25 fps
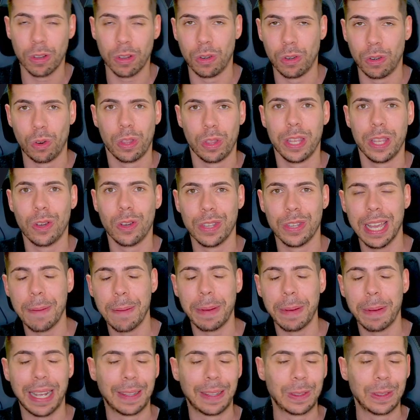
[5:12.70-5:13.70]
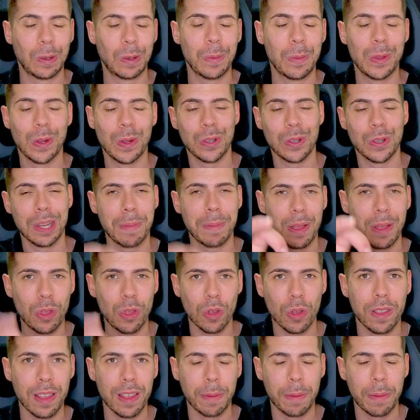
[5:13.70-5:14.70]
digo ya para que todo el mundo lo sepa. 12
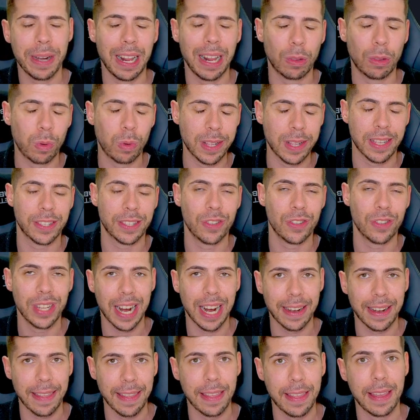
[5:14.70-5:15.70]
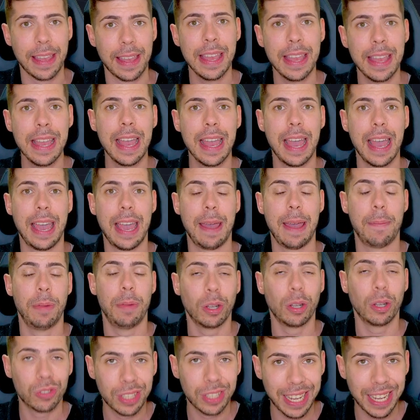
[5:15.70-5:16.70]
de abril actualización de la red de eh,
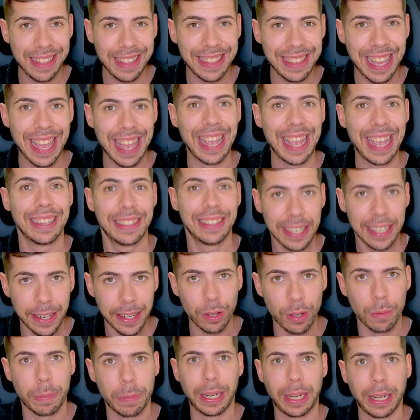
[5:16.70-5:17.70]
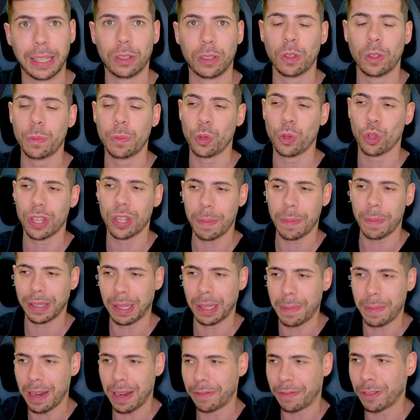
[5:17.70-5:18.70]
blockchain de Ethereum, para que todo el mundo sepa también
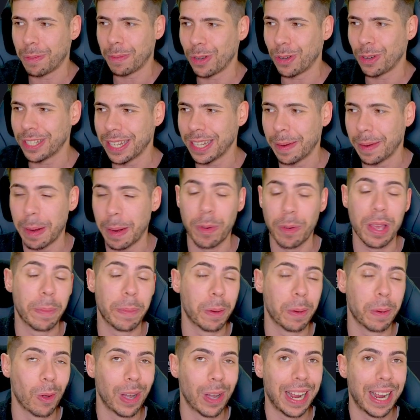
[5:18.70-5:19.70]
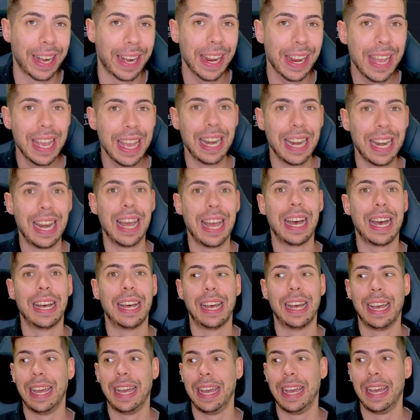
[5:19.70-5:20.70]
el FOMO ese que puede provocar la,
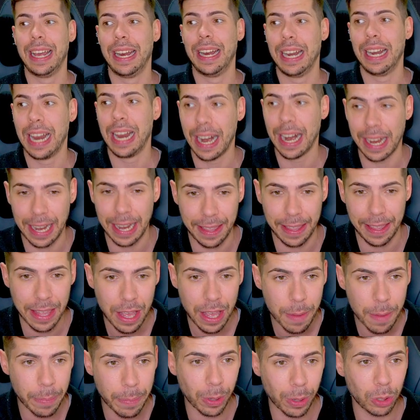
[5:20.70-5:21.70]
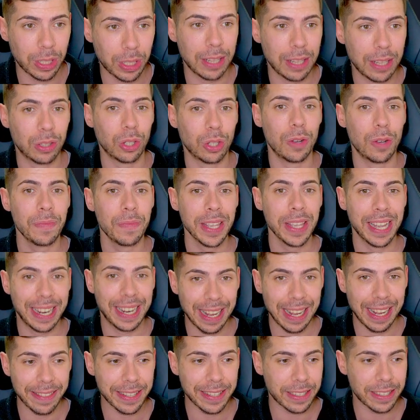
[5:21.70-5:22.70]
eh, la red. Por lo tanto,
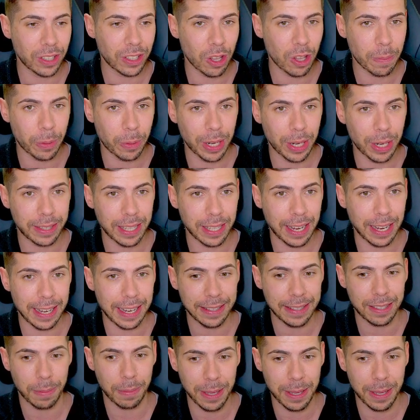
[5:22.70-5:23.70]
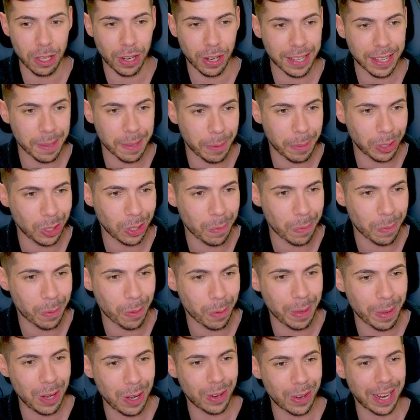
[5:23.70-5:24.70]
gracias a todos por estar en este vídeo, gracias por todos por
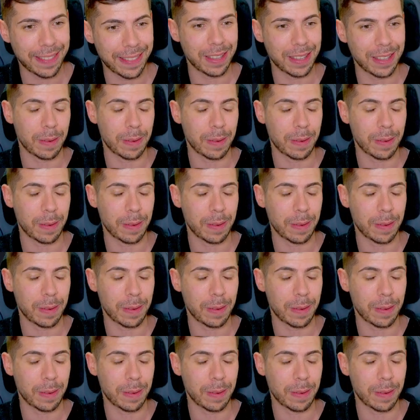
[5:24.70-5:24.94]
verlo, gracias